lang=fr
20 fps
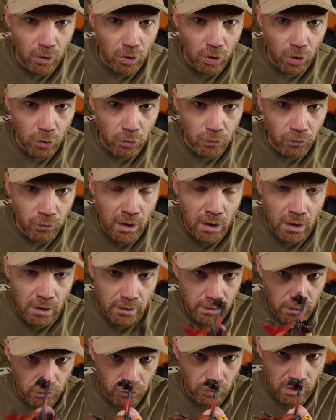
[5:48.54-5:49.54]
encore une
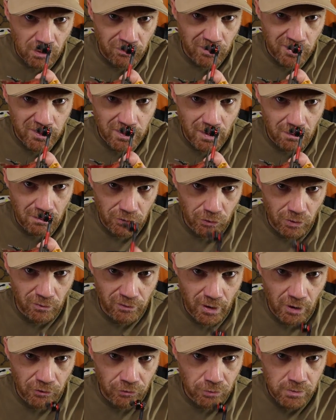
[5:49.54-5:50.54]
fois, quand on a fait ça avec son
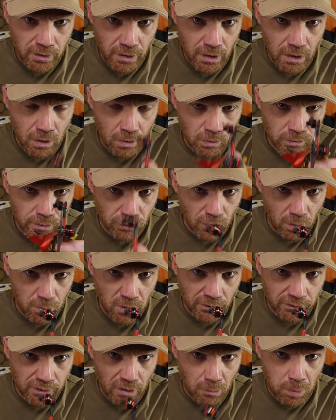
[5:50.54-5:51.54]
fer à souder, on nettoie
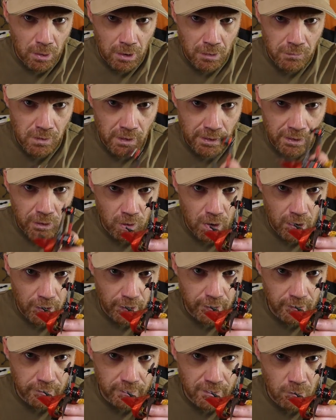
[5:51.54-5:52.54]
bien sa panne et on la
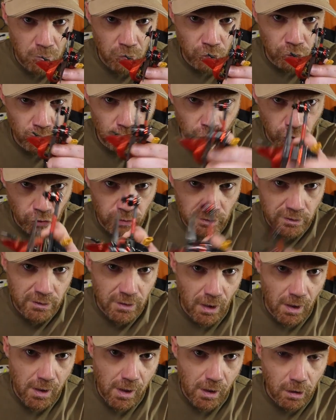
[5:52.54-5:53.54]
réétame tout de suite
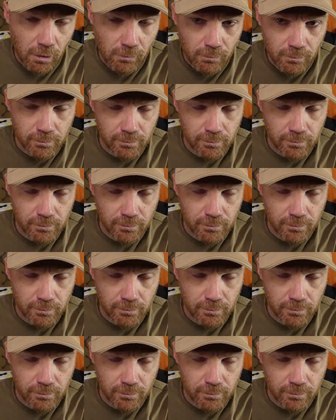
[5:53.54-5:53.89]
derrière.